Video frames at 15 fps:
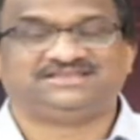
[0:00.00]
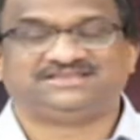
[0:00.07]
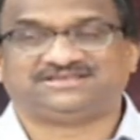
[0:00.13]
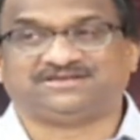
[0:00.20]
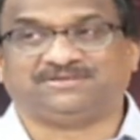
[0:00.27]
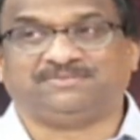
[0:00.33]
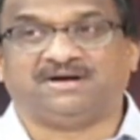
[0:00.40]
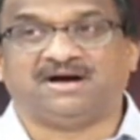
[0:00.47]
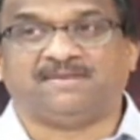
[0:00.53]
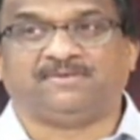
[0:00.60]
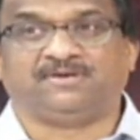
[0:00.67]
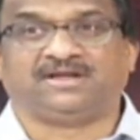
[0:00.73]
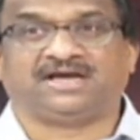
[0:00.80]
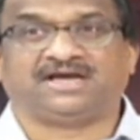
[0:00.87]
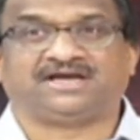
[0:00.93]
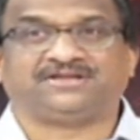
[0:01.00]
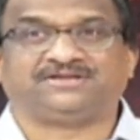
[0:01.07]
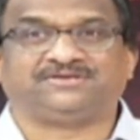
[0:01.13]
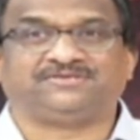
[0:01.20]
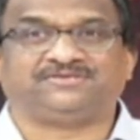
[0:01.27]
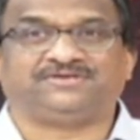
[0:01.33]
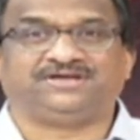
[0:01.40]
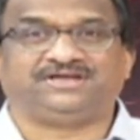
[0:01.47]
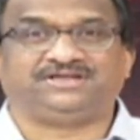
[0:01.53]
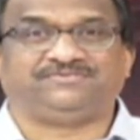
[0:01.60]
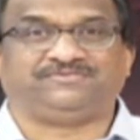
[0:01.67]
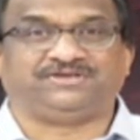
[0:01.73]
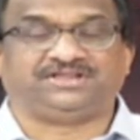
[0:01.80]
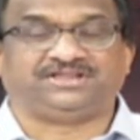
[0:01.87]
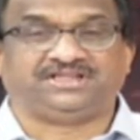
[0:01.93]
సో మామూలుగా కాదు
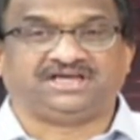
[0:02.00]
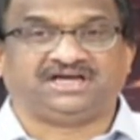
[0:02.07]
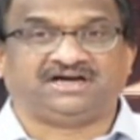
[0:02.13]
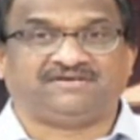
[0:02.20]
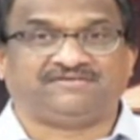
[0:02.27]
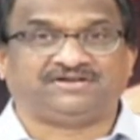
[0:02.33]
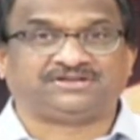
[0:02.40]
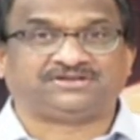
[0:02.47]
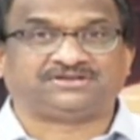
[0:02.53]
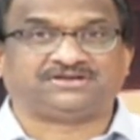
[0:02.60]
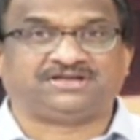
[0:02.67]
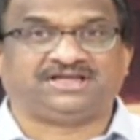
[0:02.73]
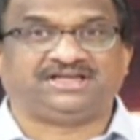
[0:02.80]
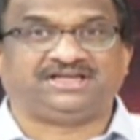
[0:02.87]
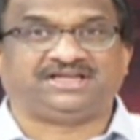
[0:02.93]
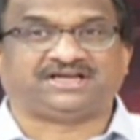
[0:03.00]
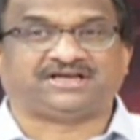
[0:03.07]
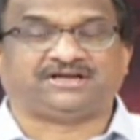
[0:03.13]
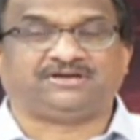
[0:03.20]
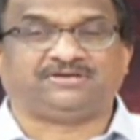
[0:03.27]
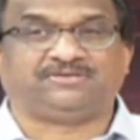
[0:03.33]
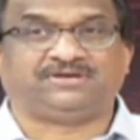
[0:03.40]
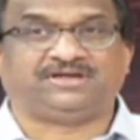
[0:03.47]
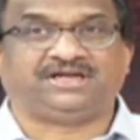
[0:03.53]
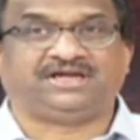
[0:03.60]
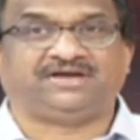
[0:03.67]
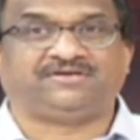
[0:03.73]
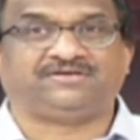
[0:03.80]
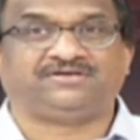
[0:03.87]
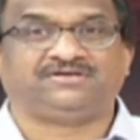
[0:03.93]
విద్యావంతుల ఎన్నికల్లోనే
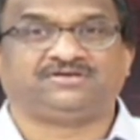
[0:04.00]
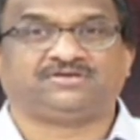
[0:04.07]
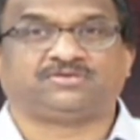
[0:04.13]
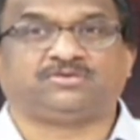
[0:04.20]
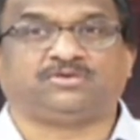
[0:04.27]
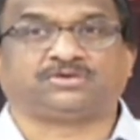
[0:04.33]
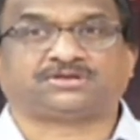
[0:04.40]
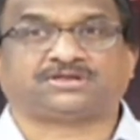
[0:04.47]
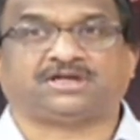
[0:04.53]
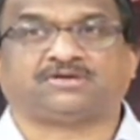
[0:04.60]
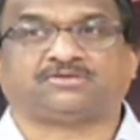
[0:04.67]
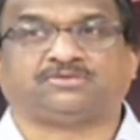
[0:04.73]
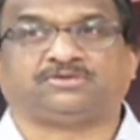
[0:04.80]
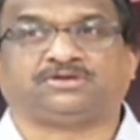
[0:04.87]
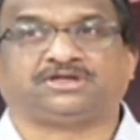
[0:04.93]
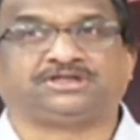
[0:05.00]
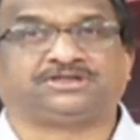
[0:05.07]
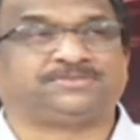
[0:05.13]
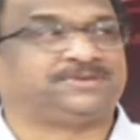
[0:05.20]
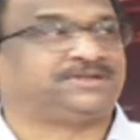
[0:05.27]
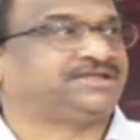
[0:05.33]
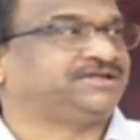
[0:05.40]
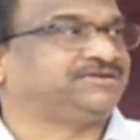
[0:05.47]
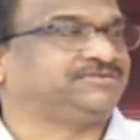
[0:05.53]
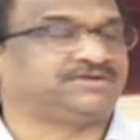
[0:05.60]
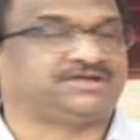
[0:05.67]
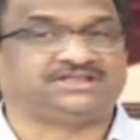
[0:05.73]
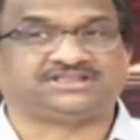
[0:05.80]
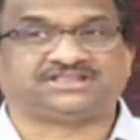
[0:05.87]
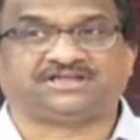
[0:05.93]
కోట్ల కోట్లు ఖర్చు పెట్టారు
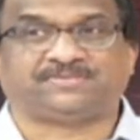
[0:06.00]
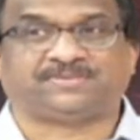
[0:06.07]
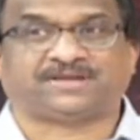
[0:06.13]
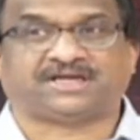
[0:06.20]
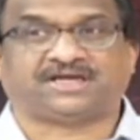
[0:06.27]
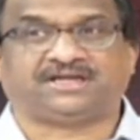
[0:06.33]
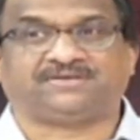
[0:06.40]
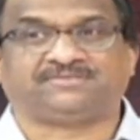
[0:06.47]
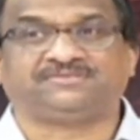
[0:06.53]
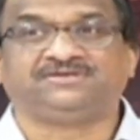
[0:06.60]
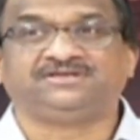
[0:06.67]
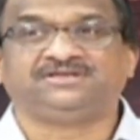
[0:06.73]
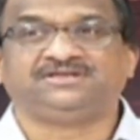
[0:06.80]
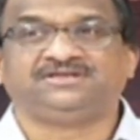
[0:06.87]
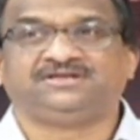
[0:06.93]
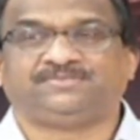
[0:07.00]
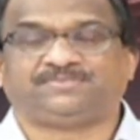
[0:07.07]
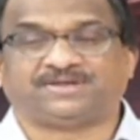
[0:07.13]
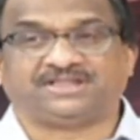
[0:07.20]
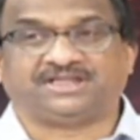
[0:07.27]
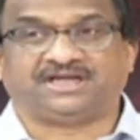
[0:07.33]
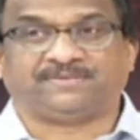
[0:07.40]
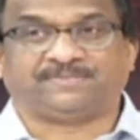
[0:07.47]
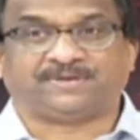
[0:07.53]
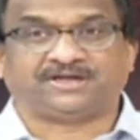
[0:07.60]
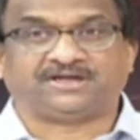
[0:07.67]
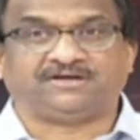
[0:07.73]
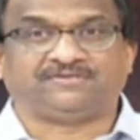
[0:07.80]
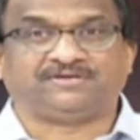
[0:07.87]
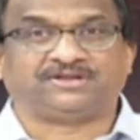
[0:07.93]
ఒక అంచనా ప్రకారం ప్రధాన
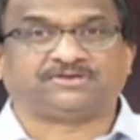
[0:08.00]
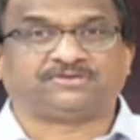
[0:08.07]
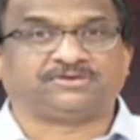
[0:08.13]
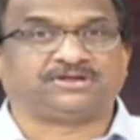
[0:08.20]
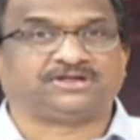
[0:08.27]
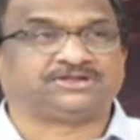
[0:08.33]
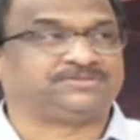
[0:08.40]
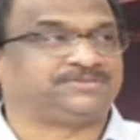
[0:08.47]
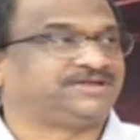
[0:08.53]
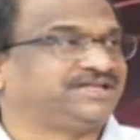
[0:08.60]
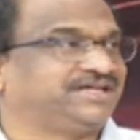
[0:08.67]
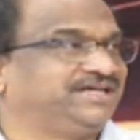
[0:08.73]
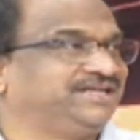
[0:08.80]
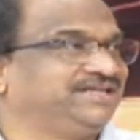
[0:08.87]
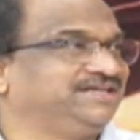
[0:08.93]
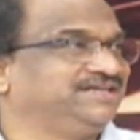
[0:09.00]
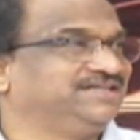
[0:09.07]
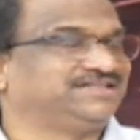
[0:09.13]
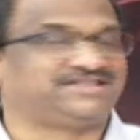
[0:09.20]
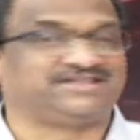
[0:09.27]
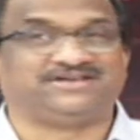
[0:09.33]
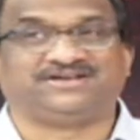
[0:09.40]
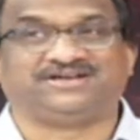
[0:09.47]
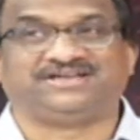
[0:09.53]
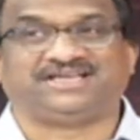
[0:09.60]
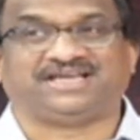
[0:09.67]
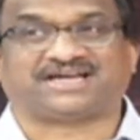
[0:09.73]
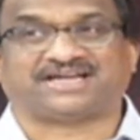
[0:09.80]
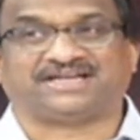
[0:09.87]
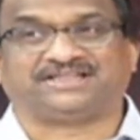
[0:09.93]
పార్టీలు వంద కోట్లు ఖర్చు పెట్టాయని సో
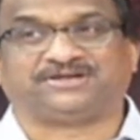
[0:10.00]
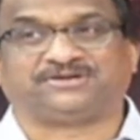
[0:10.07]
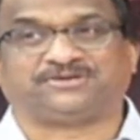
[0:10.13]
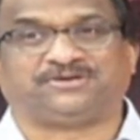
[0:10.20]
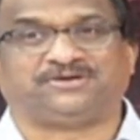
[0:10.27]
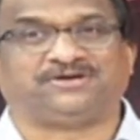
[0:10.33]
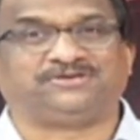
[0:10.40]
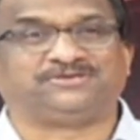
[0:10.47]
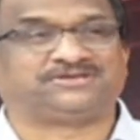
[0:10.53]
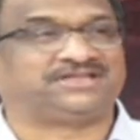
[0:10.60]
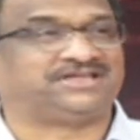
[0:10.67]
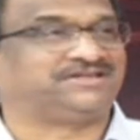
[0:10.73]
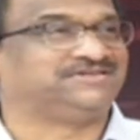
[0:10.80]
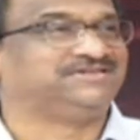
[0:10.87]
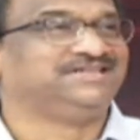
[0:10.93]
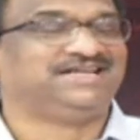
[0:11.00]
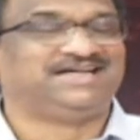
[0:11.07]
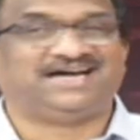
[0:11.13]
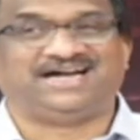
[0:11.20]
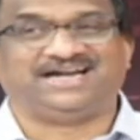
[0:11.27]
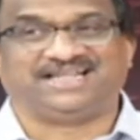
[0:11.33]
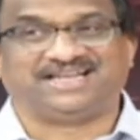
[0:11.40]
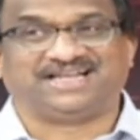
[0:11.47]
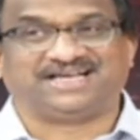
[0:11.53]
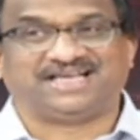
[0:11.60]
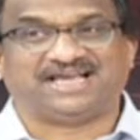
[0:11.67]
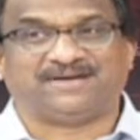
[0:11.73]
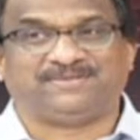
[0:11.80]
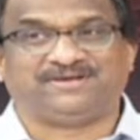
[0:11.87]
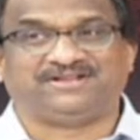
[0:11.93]
ఎక్కడ తట్టుకోగలుగుతారు ఆడికి నాకు
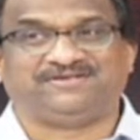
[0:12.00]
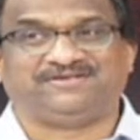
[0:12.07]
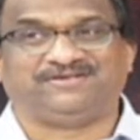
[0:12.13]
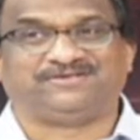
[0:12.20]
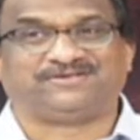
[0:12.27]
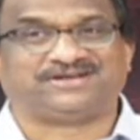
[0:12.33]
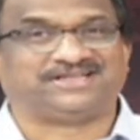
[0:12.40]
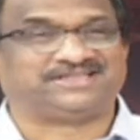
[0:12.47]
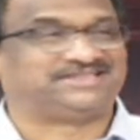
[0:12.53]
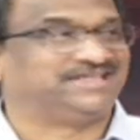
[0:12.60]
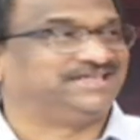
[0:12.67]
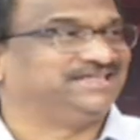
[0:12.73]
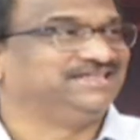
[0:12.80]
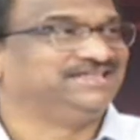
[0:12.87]
యాభై ఐదు వేల ఓట్లు వచ్చాయి